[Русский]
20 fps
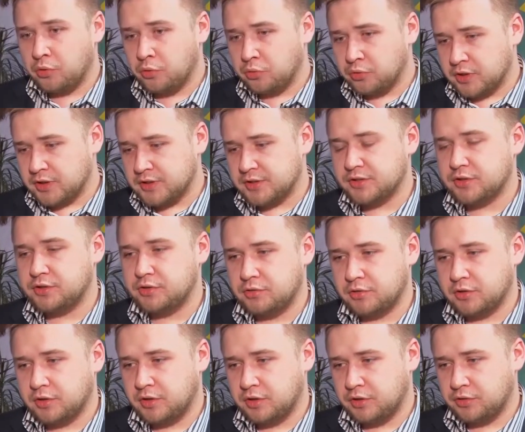У нас
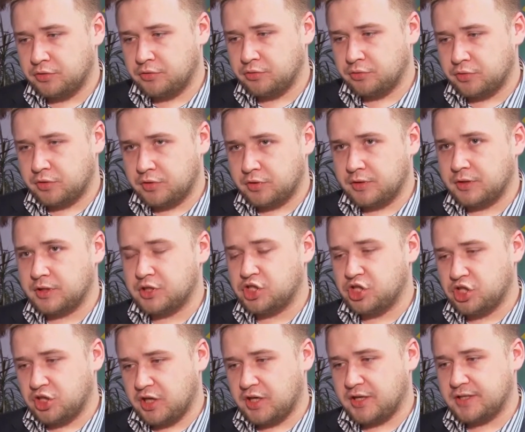елки идут,
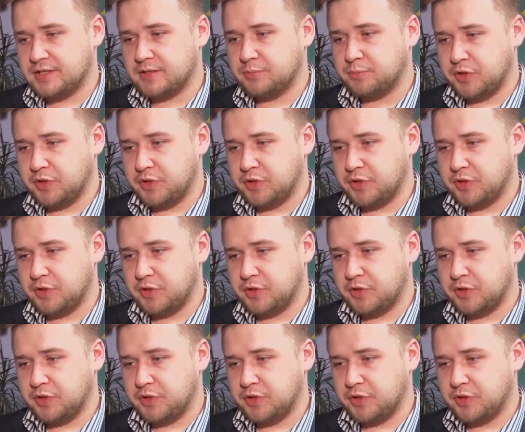начиная с